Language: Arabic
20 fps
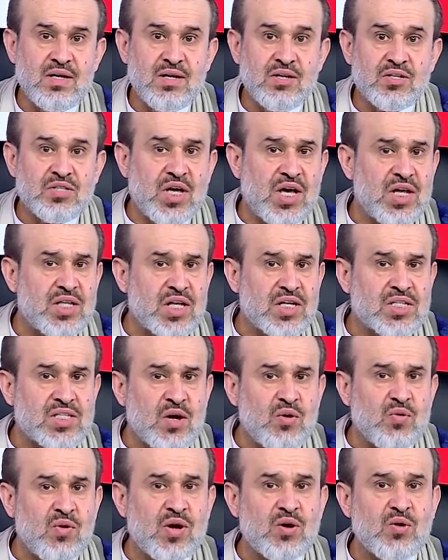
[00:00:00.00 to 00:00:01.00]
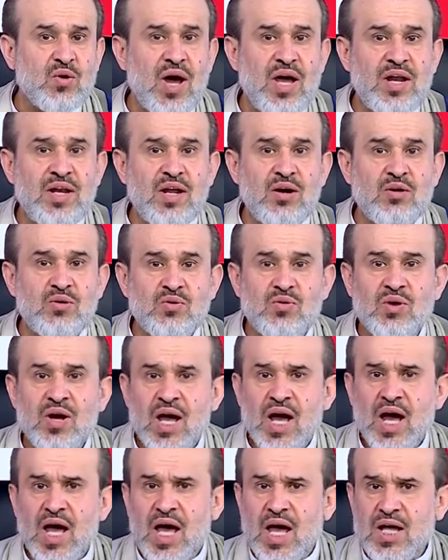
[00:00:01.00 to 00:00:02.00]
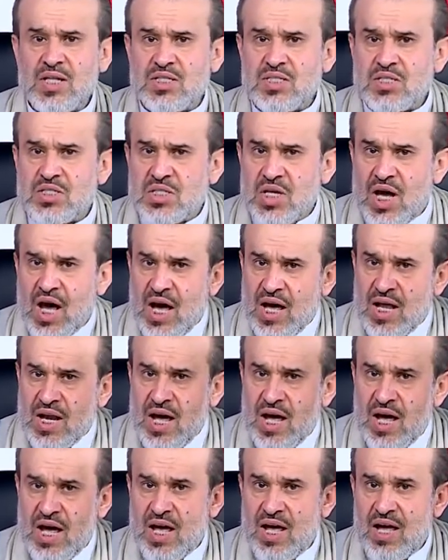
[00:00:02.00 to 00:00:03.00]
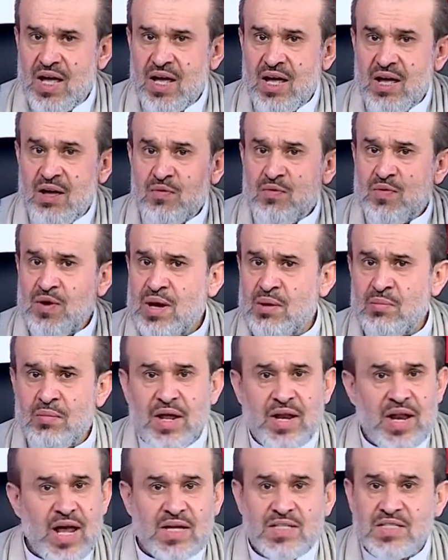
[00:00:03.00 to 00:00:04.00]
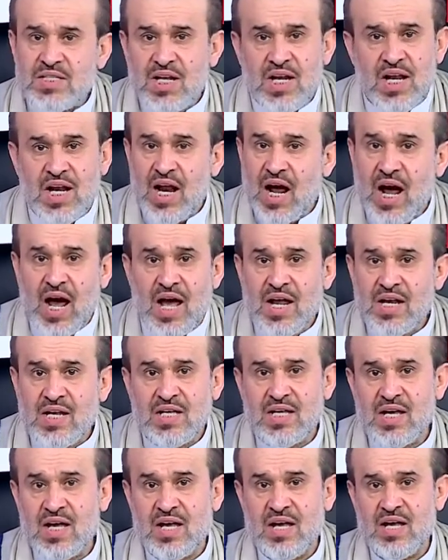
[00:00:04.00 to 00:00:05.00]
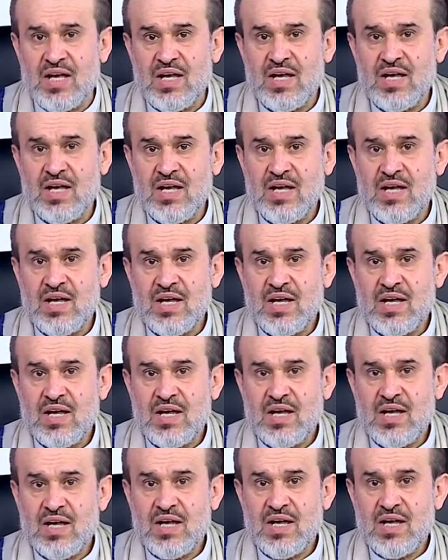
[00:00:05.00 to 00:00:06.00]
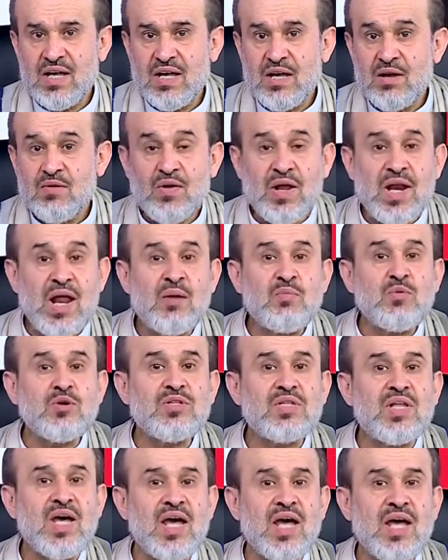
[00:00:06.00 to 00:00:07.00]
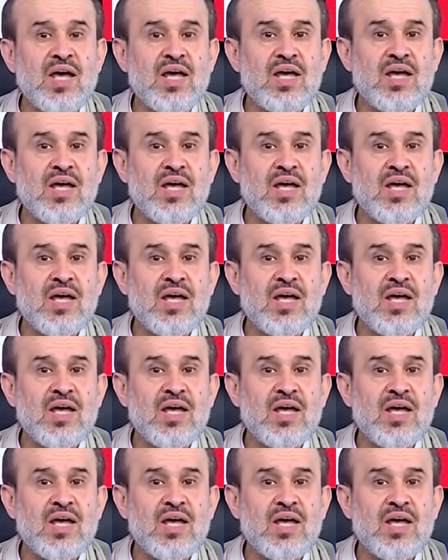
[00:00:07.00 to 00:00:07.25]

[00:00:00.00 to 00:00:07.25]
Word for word: سيتصور أنه قد صار في المنازل العالية فلا بد